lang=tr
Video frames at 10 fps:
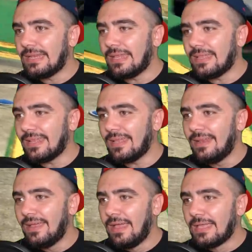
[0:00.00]
Gel gel gel gel.
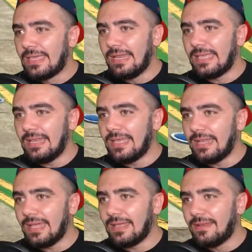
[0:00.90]
Gelin gelin
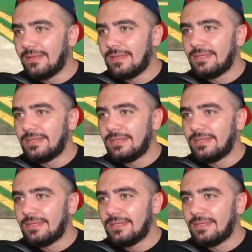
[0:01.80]
gelin gelin.